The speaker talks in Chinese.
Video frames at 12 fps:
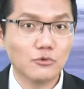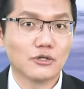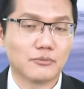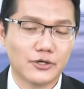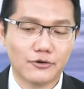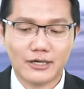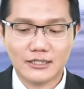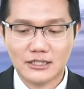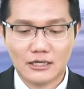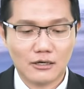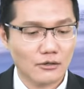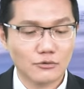目的朋友来
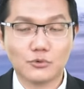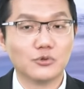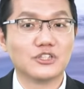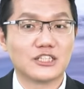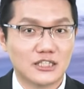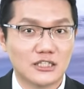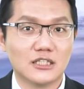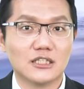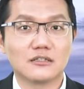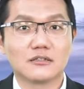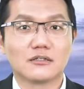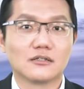讲到，与
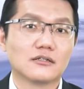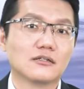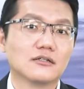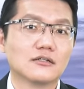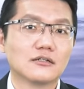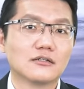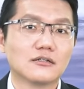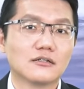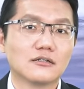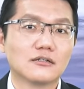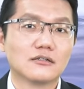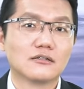其
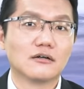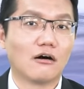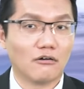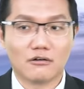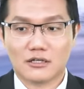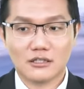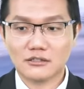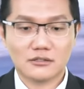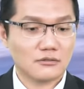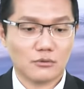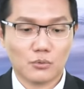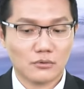哦跟
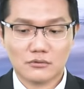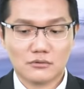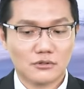着我，